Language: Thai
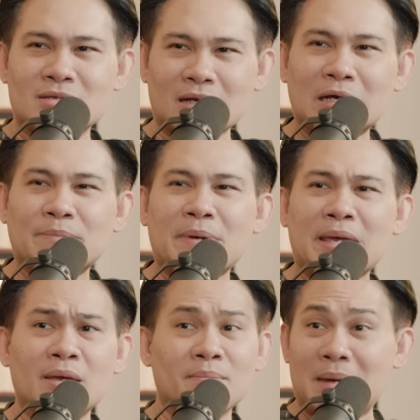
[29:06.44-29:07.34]
สักหนึ่งปี
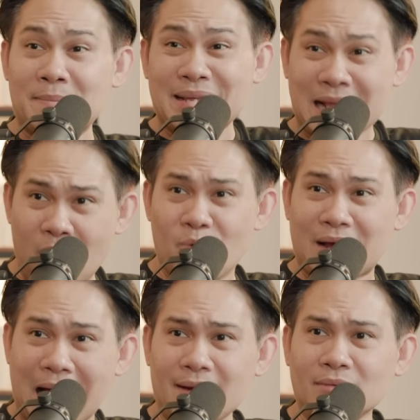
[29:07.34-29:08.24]
มันไม่เท่า
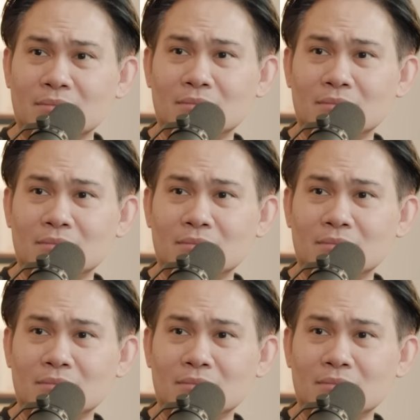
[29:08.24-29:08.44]
กัน